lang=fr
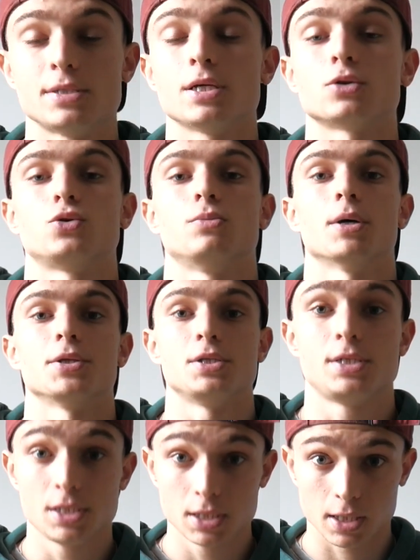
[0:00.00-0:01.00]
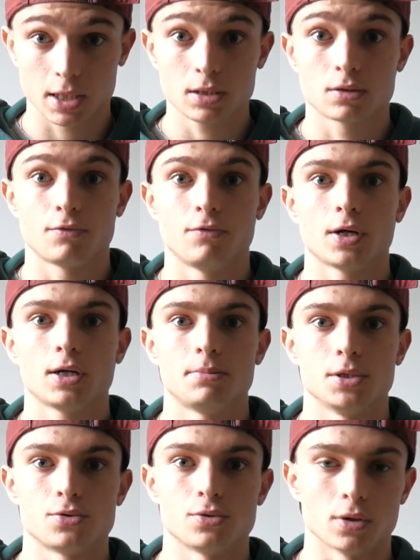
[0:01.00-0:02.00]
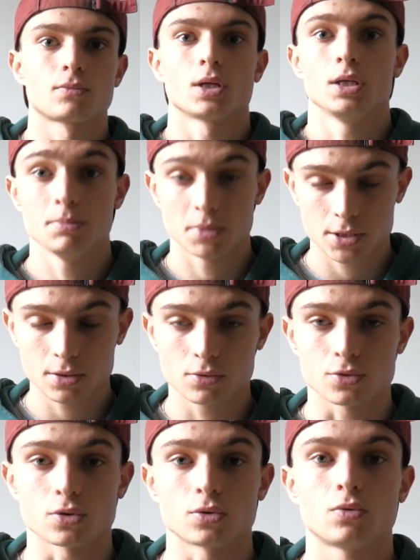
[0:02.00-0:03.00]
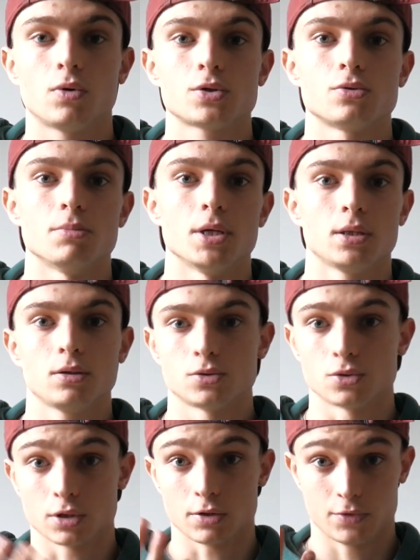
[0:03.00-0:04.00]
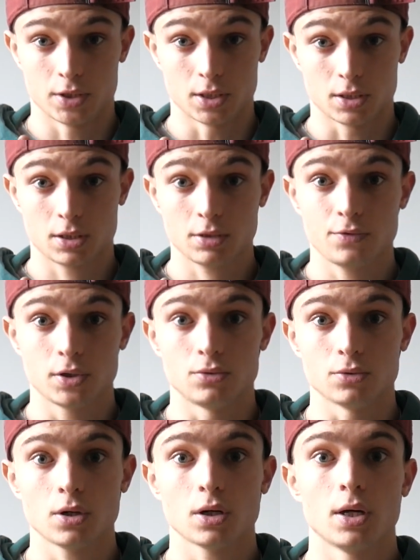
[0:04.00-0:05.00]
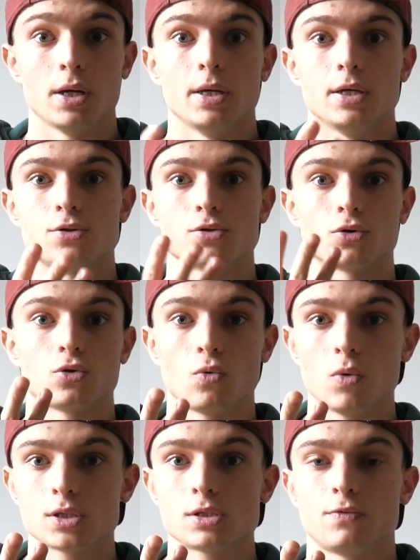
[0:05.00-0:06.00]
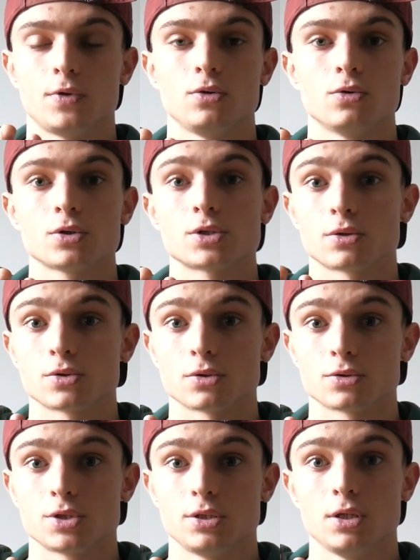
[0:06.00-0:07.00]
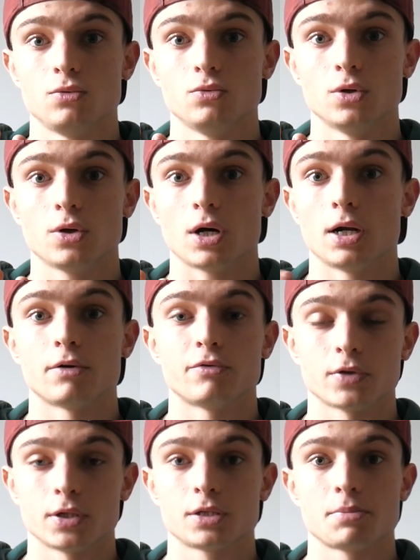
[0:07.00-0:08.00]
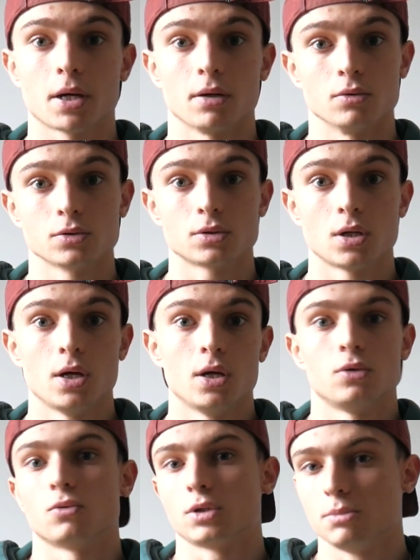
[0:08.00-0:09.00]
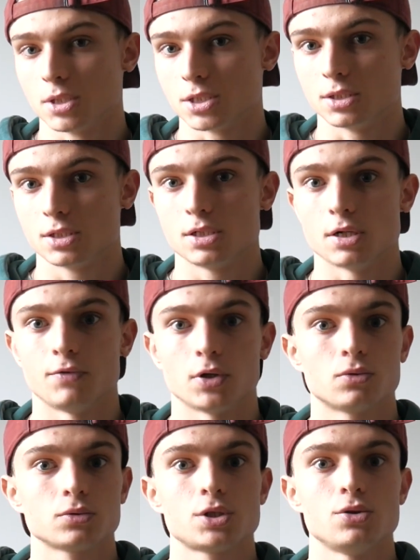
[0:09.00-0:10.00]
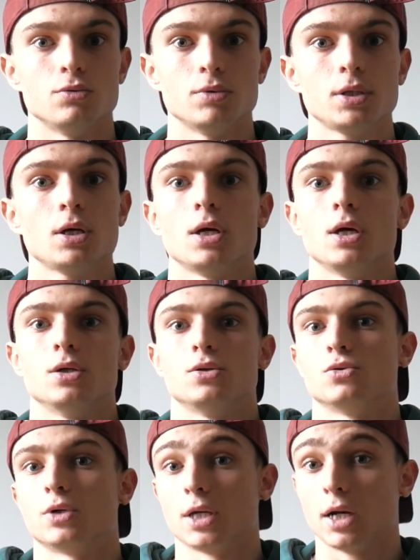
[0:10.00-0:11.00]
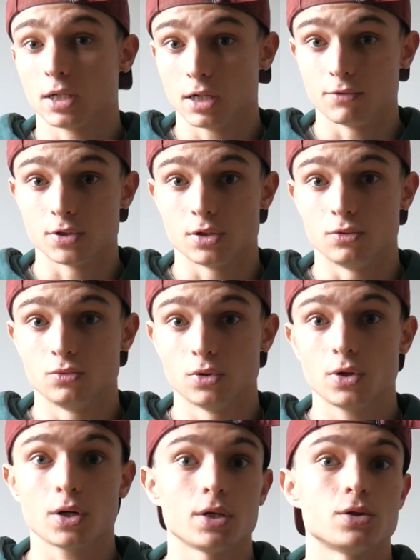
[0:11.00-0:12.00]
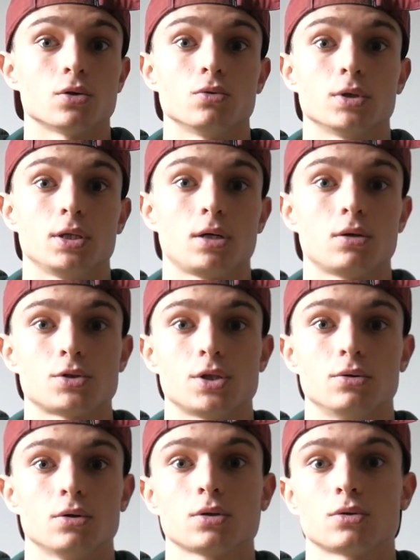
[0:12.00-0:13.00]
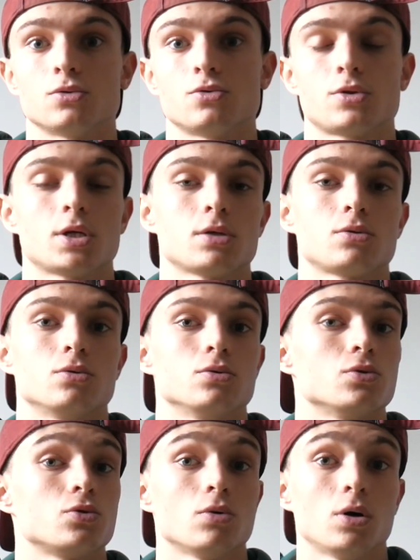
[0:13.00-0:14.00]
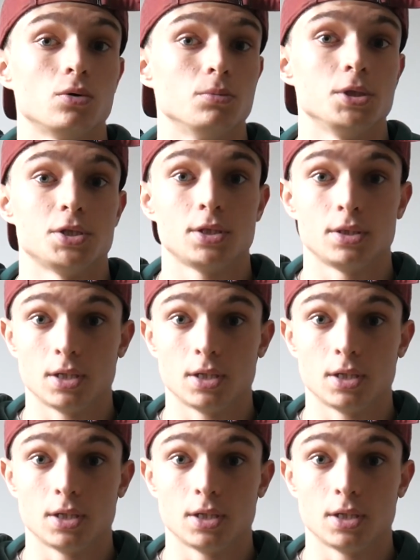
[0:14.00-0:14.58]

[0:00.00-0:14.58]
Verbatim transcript: c'est un chemin direct vers la blessure. Imagine que sur 3 semaines, je travaillais 4 figures et sur trois de ces figures, j'ai ressenti des douleurs à la fin de l'expérience. Donc imagine si j'avais continué, j'aurais aggravé ces douleurs et j'en aurais déclenché d'autres jusqu'à ce que je sois obligé